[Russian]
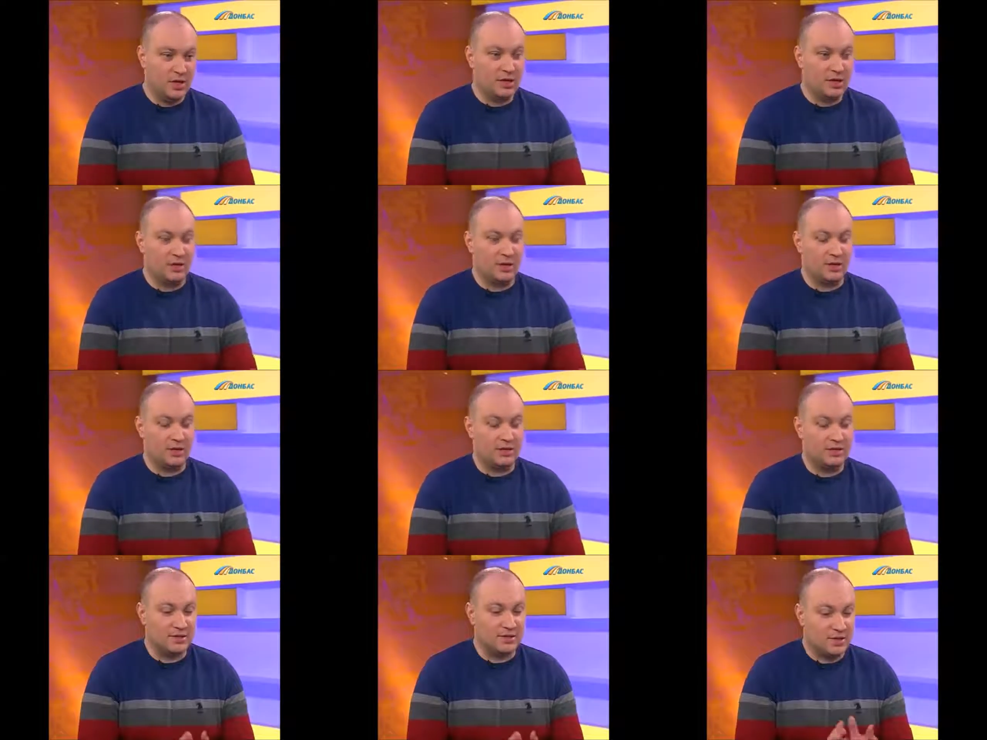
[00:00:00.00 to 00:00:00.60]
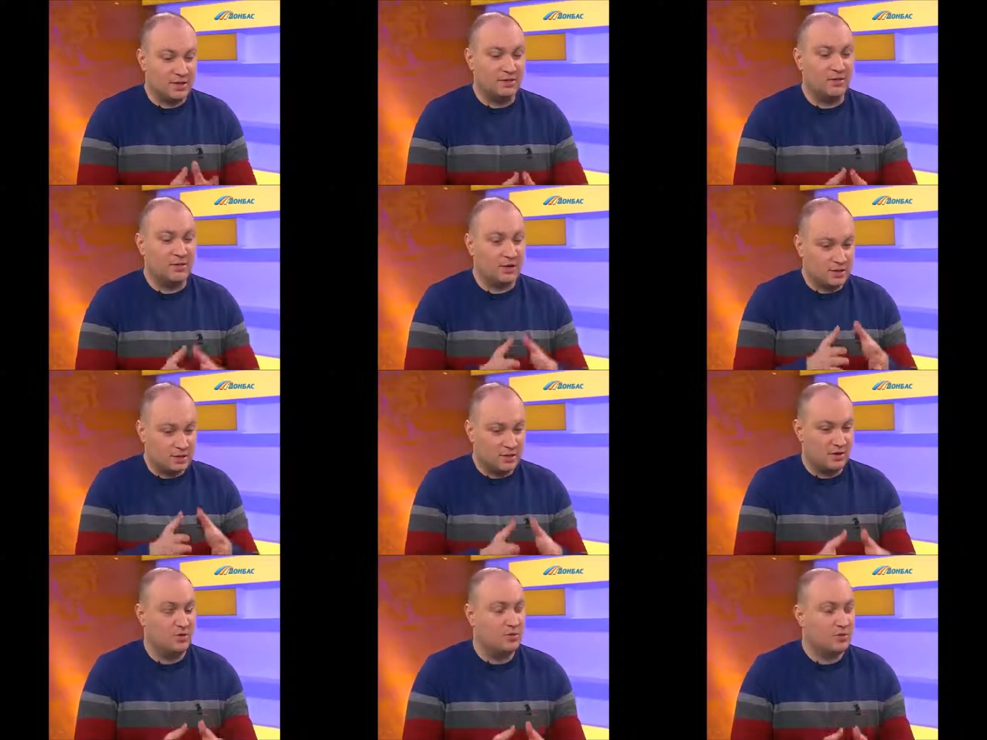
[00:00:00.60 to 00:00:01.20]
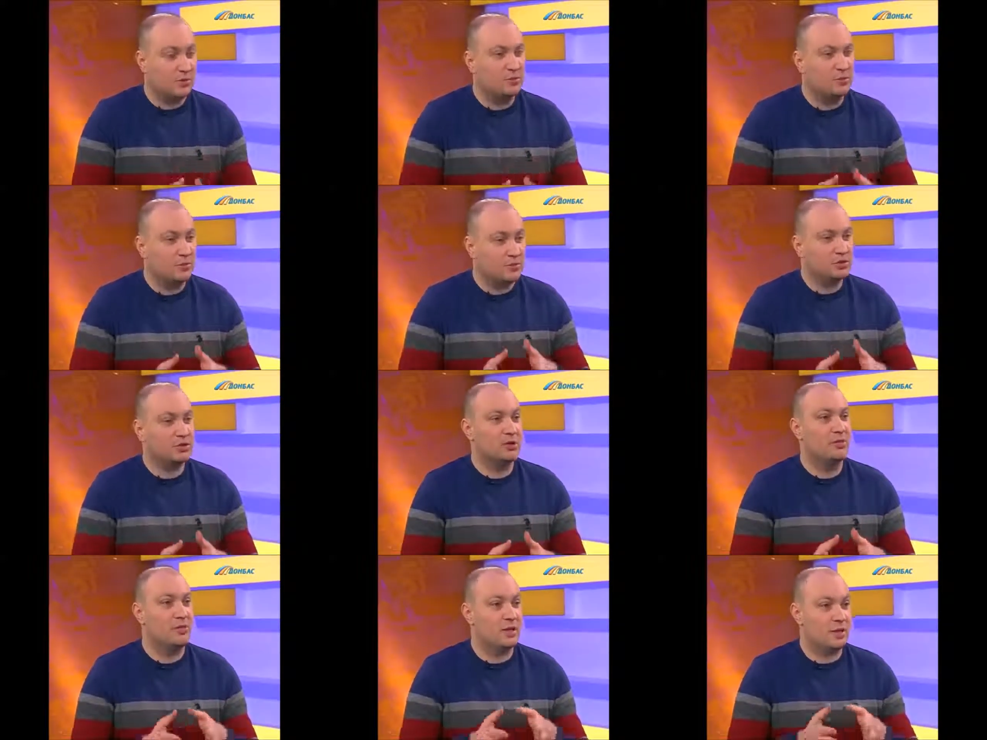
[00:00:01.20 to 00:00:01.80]
И из этого разговора
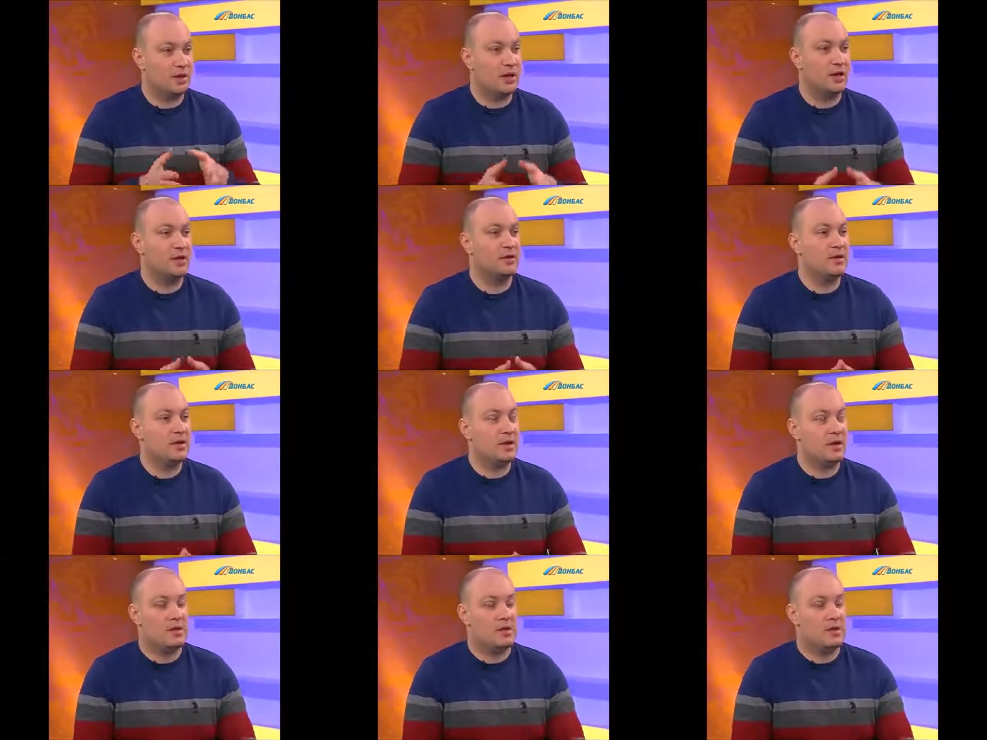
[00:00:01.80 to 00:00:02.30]
можно понять,